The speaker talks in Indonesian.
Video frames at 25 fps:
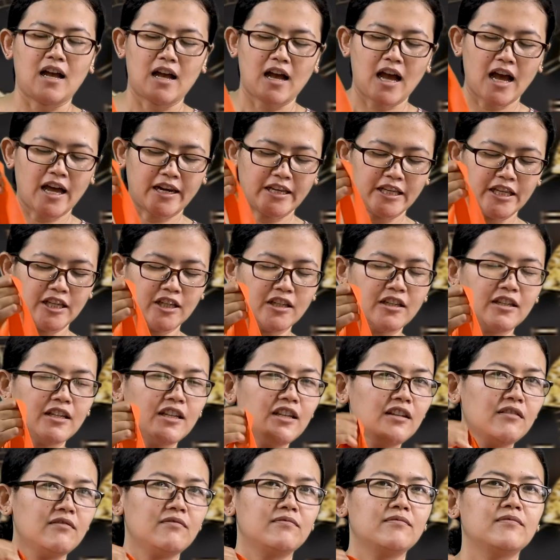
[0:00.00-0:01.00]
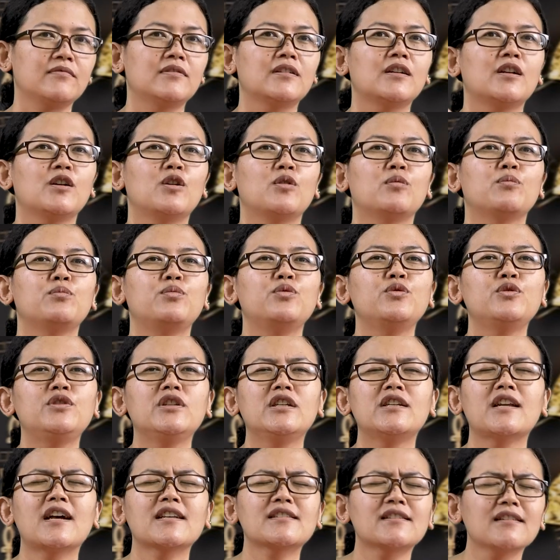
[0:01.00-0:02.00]
hari ini
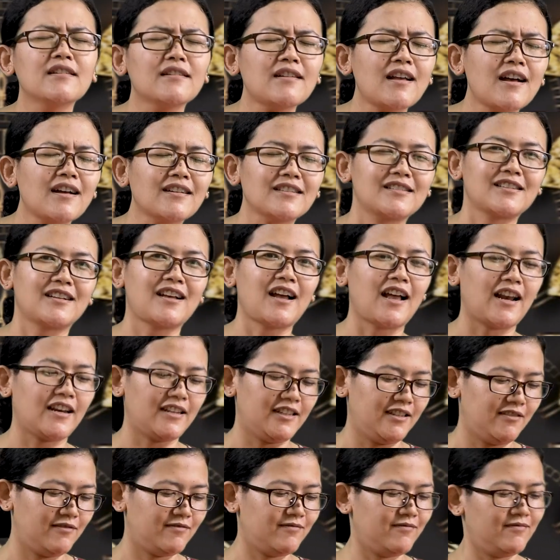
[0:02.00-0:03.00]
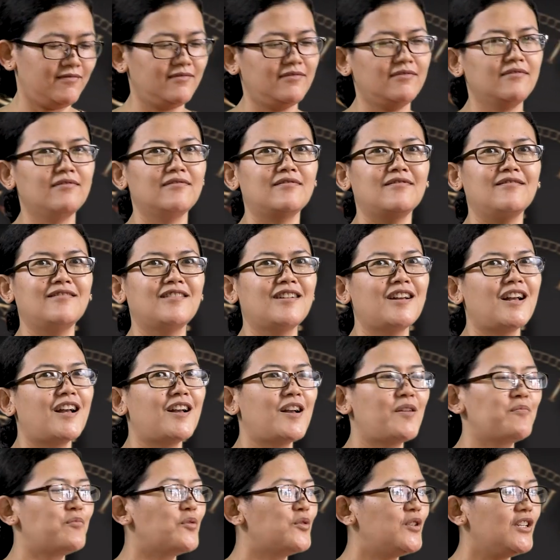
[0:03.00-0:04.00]
Budina senang sekali.
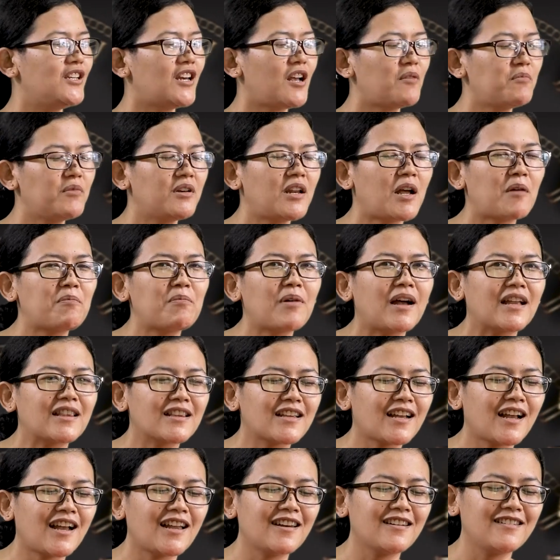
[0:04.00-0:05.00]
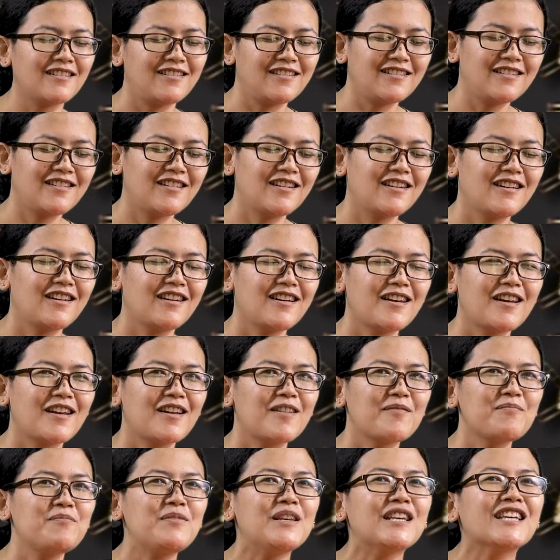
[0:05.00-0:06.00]
Budina mendapatkan
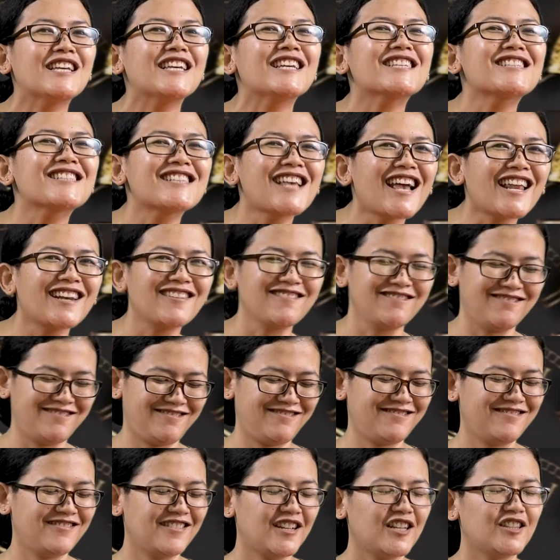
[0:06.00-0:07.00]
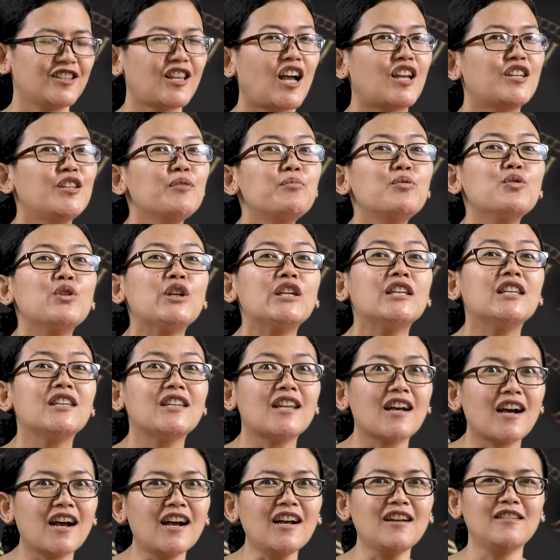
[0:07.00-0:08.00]
bingkisan. Tadi Bu
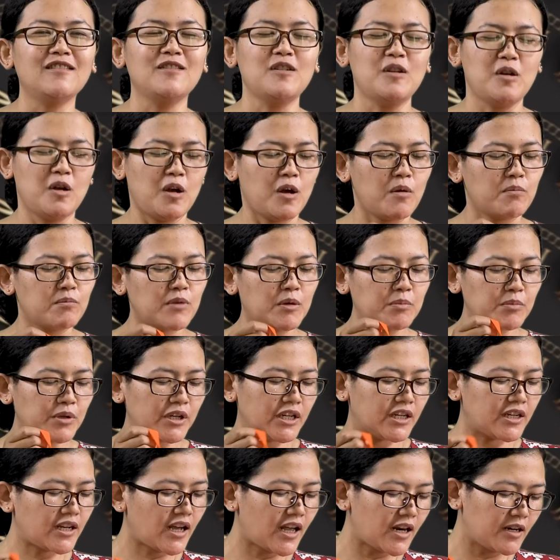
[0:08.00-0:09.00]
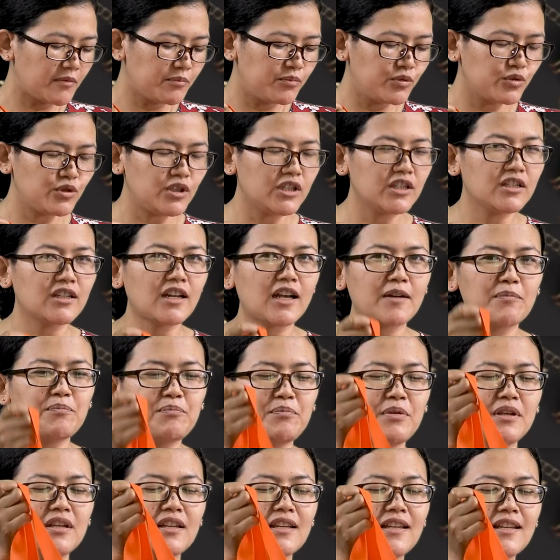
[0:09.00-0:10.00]
Indah memberikan Budina
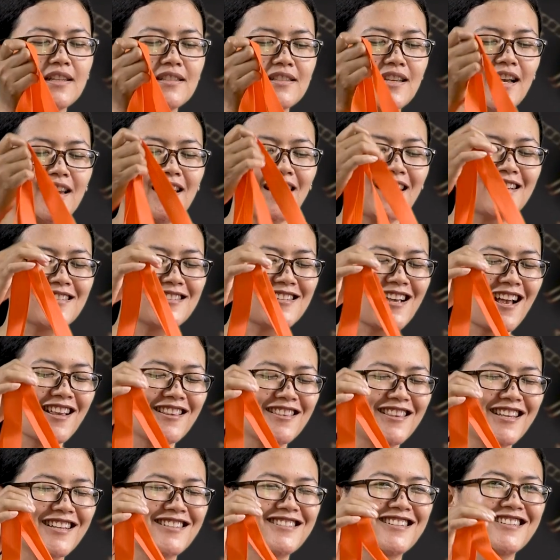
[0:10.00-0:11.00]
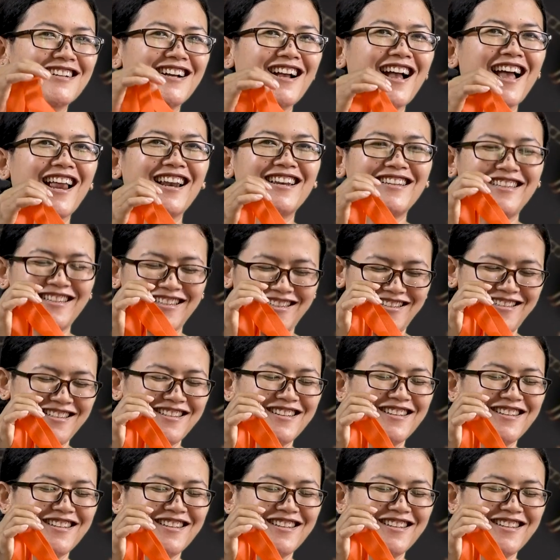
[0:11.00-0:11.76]
bingkisan yang cantik sekali.